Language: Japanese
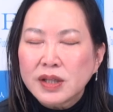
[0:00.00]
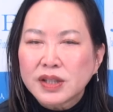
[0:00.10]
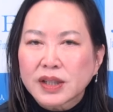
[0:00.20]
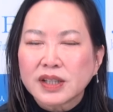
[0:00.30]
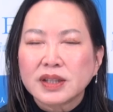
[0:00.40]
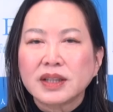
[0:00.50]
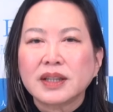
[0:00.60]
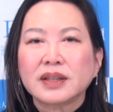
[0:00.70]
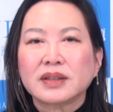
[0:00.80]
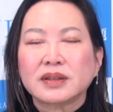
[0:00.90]
えー、しかしな
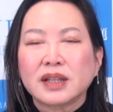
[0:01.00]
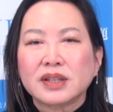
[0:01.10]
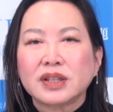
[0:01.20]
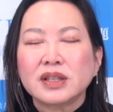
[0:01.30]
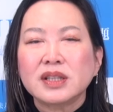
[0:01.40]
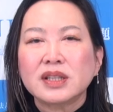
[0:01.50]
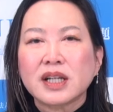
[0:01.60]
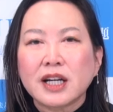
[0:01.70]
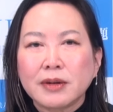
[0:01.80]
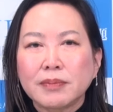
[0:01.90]
がらですね新
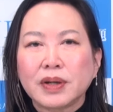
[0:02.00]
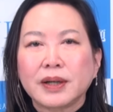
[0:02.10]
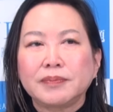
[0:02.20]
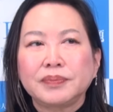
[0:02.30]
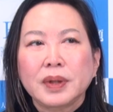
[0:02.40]
車販売、